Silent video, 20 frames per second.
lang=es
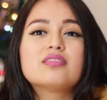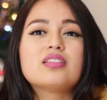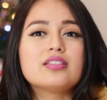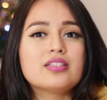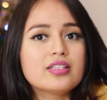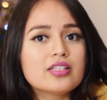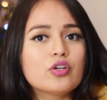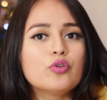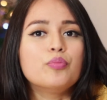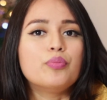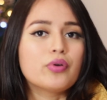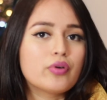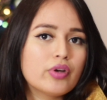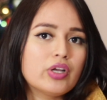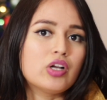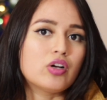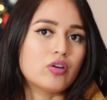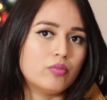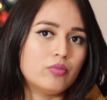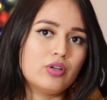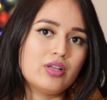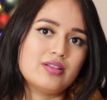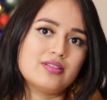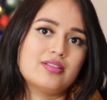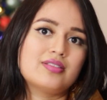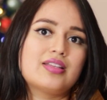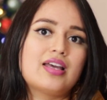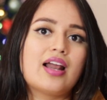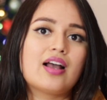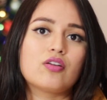se sienten un poco incómodas de
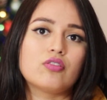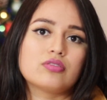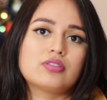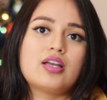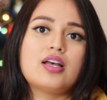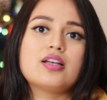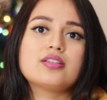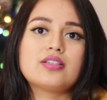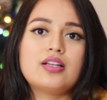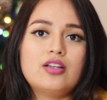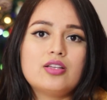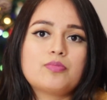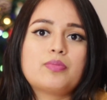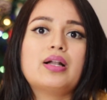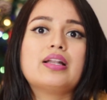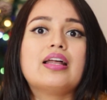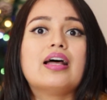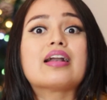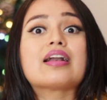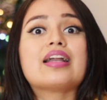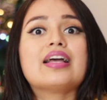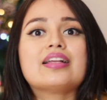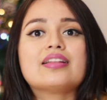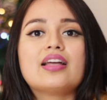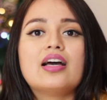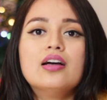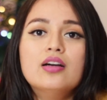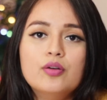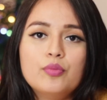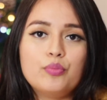estar acostadas en la espalda
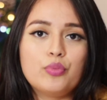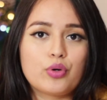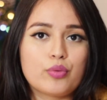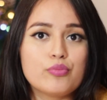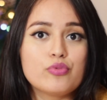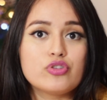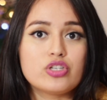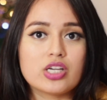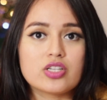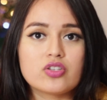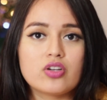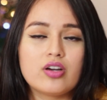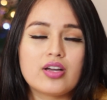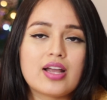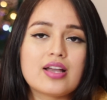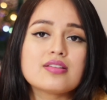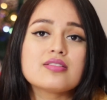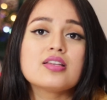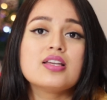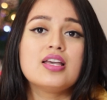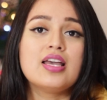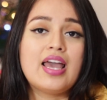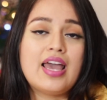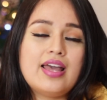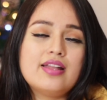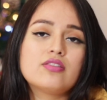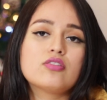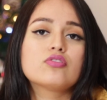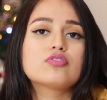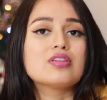recta por muchas horas.
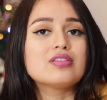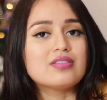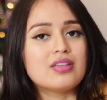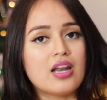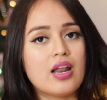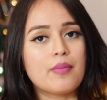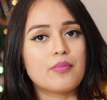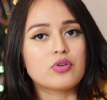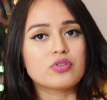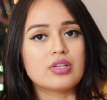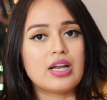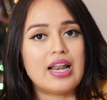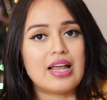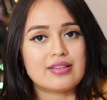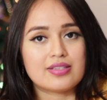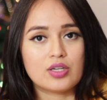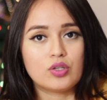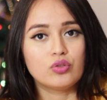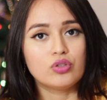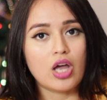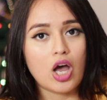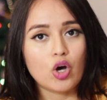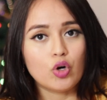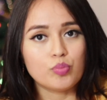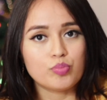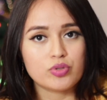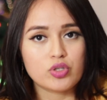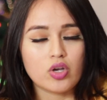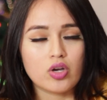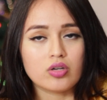Entonces tenemos la segunda
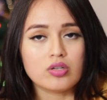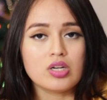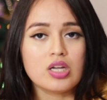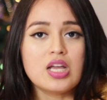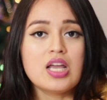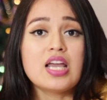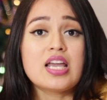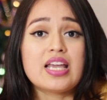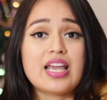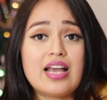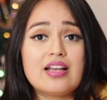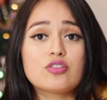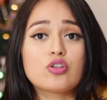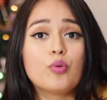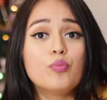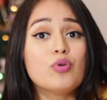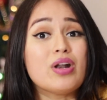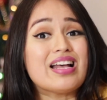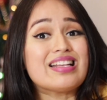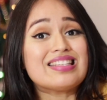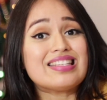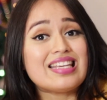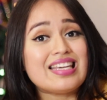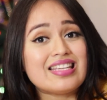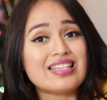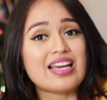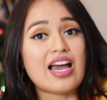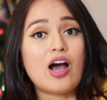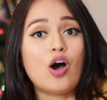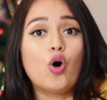opción, que es como una
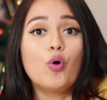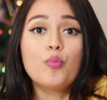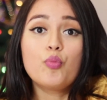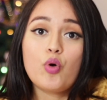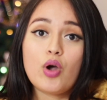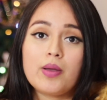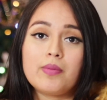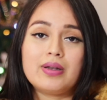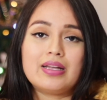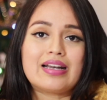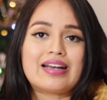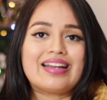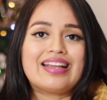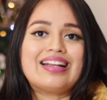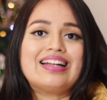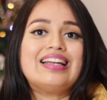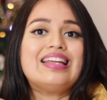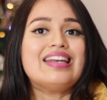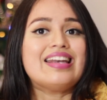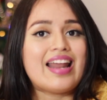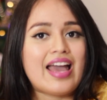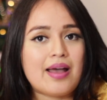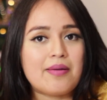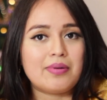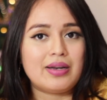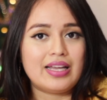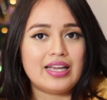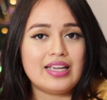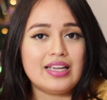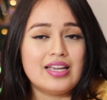silla o mueble
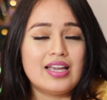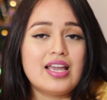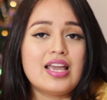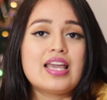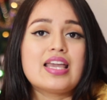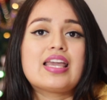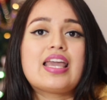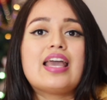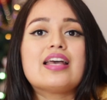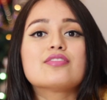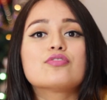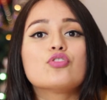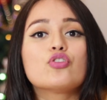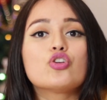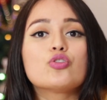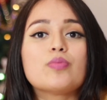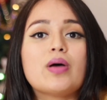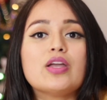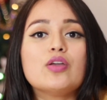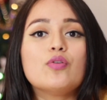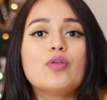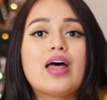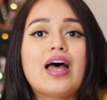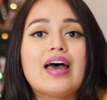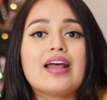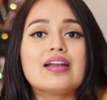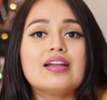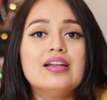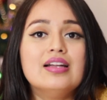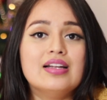reclinable, que esto nos va a
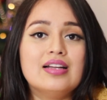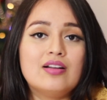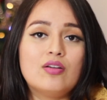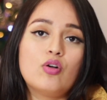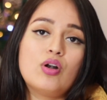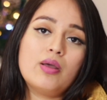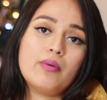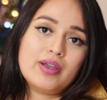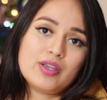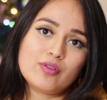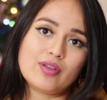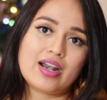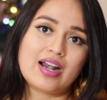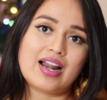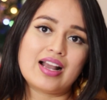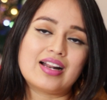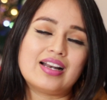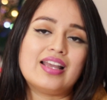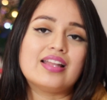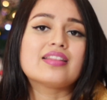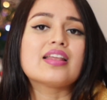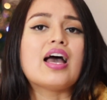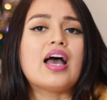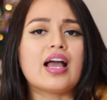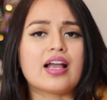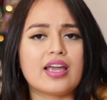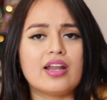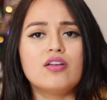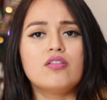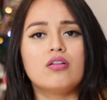ayudar o le va a ayudar a la clienta
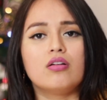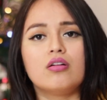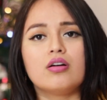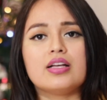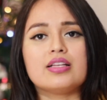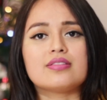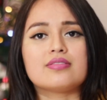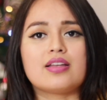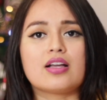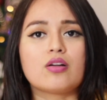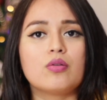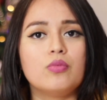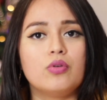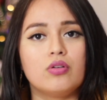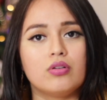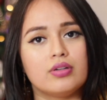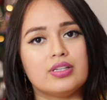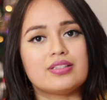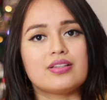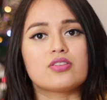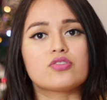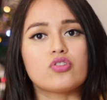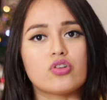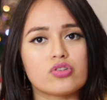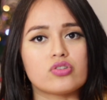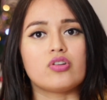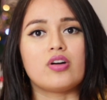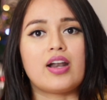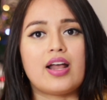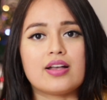a que no esté como esas
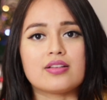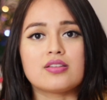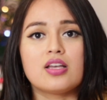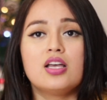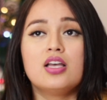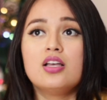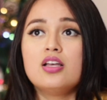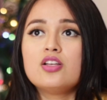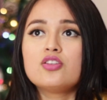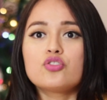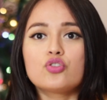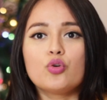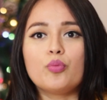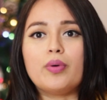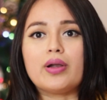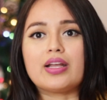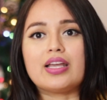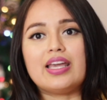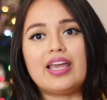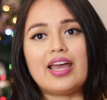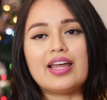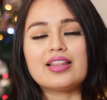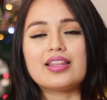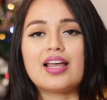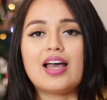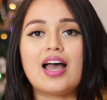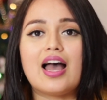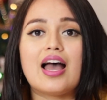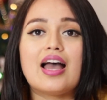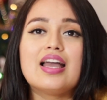dos horas súper
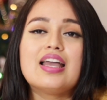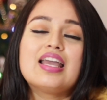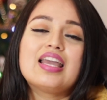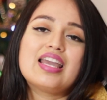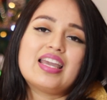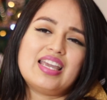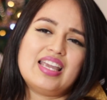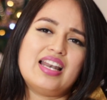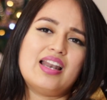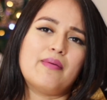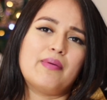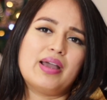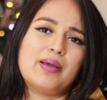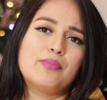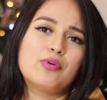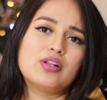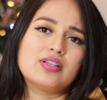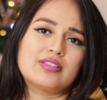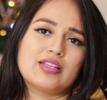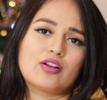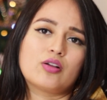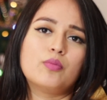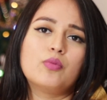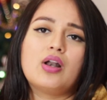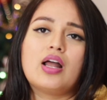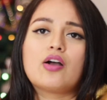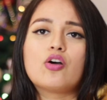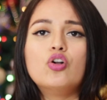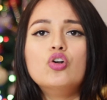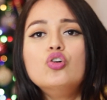quieta y le vaya a molestar como
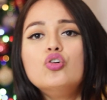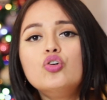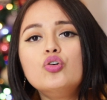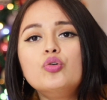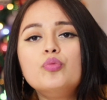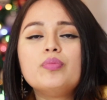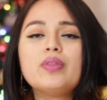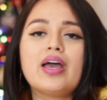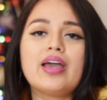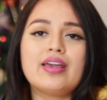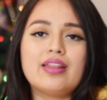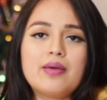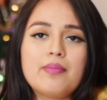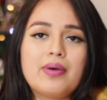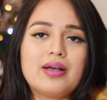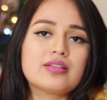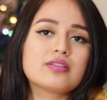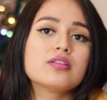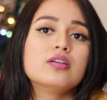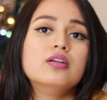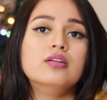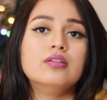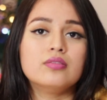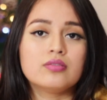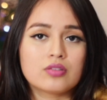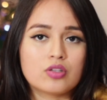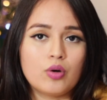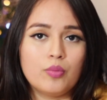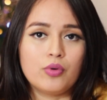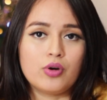la columna y demás.
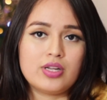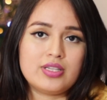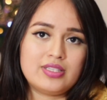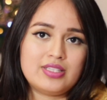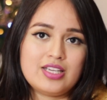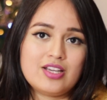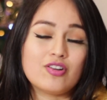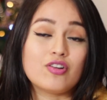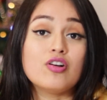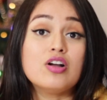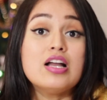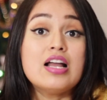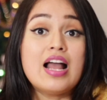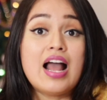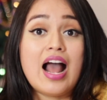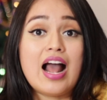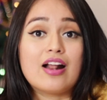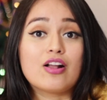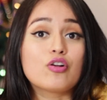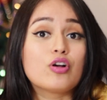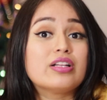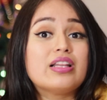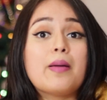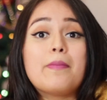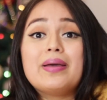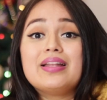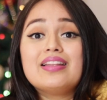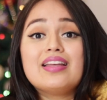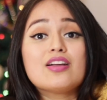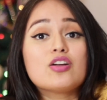Como les digo,
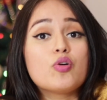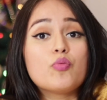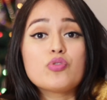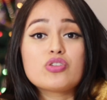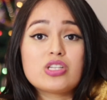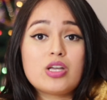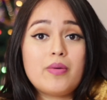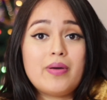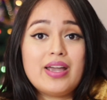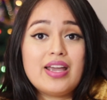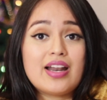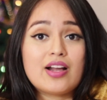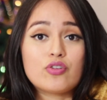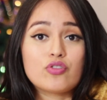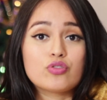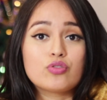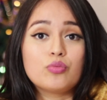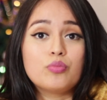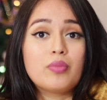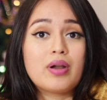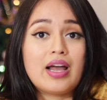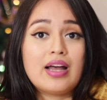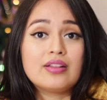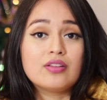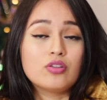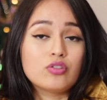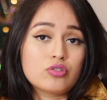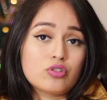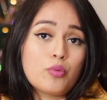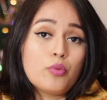depende de cómo se vayan
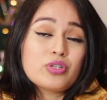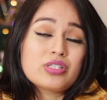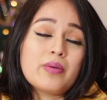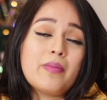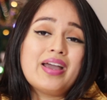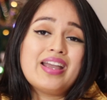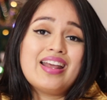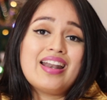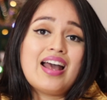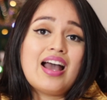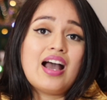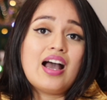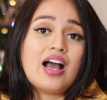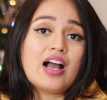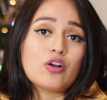acostumbrando o cómo se vayan a